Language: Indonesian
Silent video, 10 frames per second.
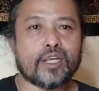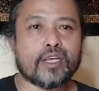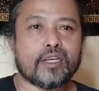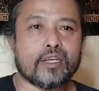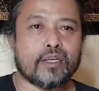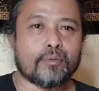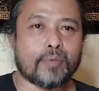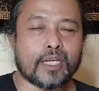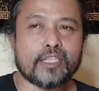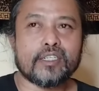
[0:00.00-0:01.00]
oleh
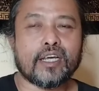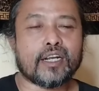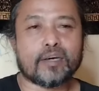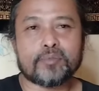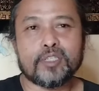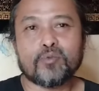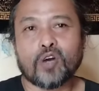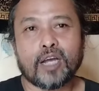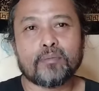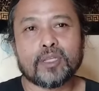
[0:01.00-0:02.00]
baginda Nabi
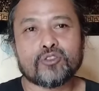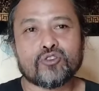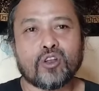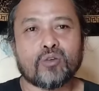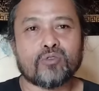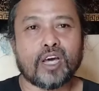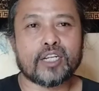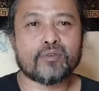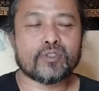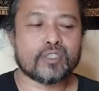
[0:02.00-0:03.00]
Muhammad
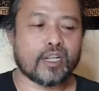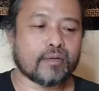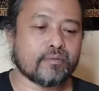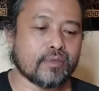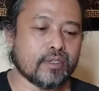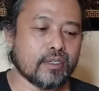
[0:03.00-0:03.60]
SAW